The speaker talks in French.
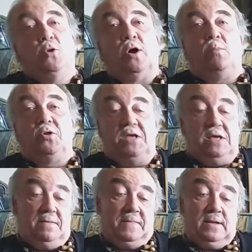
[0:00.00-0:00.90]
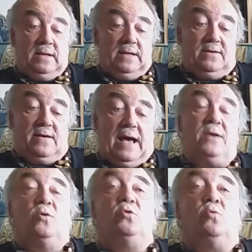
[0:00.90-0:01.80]
en Normandie. à
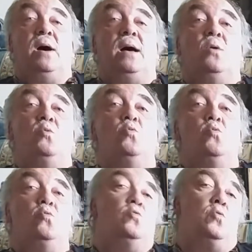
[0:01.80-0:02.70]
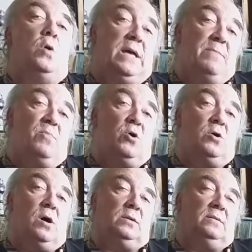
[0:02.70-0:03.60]
l'endroit où est
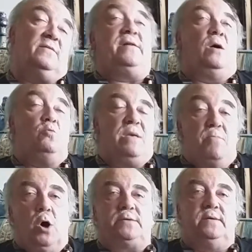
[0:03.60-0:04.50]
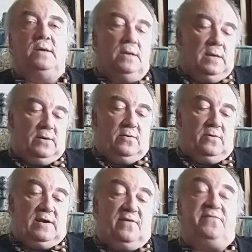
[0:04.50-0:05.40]
mort, enfin où est morte
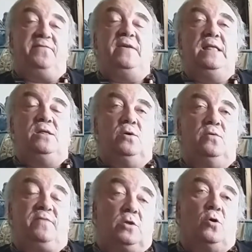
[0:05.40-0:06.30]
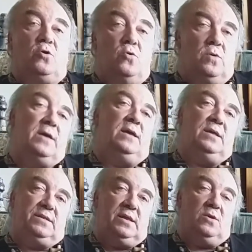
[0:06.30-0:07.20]
la fille de Victor Hugo. Et
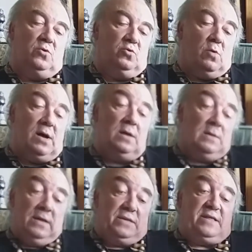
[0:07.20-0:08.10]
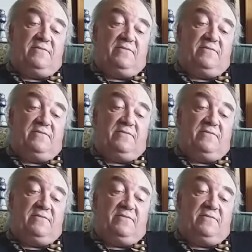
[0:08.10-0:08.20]
c'est l'endroit, c'est à